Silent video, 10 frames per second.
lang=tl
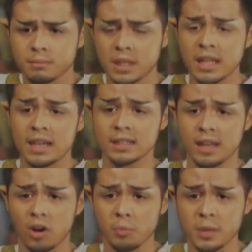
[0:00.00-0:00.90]
Manalig
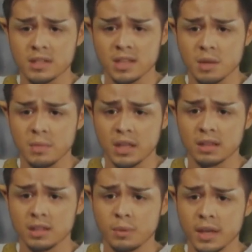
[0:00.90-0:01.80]
tayo kay Prinsesa Mira
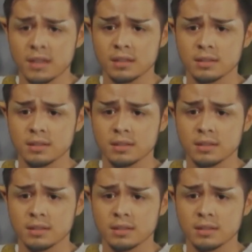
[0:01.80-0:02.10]
Tiway.